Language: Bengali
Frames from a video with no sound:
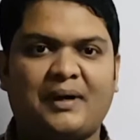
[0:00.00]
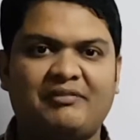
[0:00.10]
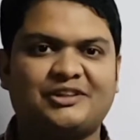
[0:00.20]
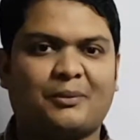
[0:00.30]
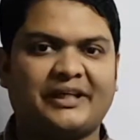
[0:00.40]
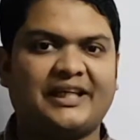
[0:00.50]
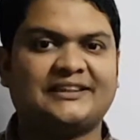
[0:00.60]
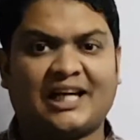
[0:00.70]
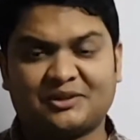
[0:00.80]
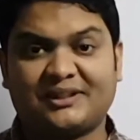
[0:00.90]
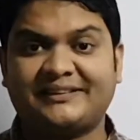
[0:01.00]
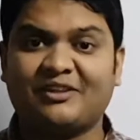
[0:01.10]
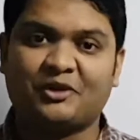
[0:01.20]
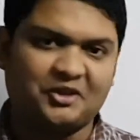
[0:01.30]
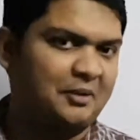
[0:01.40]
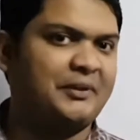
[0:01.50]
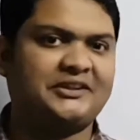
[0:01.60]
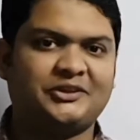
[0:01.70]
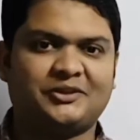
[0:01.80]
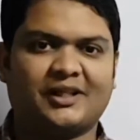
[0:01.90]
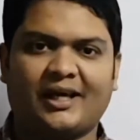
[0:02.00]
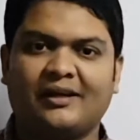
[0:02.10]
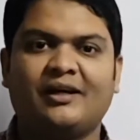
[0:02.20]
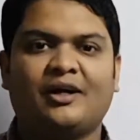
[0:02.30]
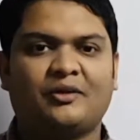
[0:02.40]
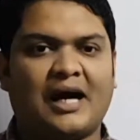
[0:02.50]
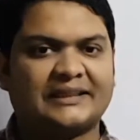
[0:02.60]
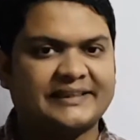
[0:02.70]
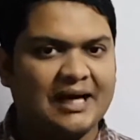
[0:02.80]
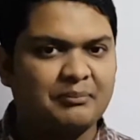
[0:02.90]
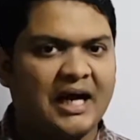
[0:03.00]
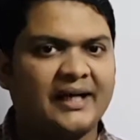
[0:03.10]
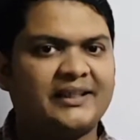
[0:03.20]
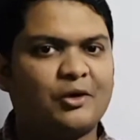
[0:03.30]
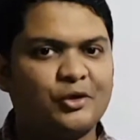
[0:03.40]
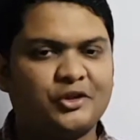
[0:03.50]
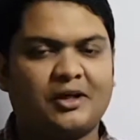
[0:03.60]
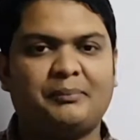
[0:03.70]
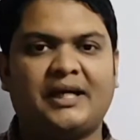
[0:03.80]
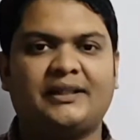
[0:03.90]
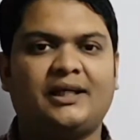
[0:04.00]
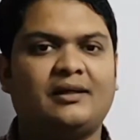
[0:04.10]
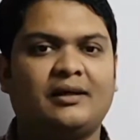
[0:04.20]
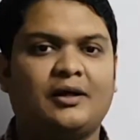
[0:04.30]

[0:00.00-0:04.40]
পাভেল সবাইকে স্বাগত জানাচ্ছি গণিত অলিম্পিয়াড টিউটোরিয়ালে তো আজকে আমরা আরেকটা গণিত অলিম্পিয়াডের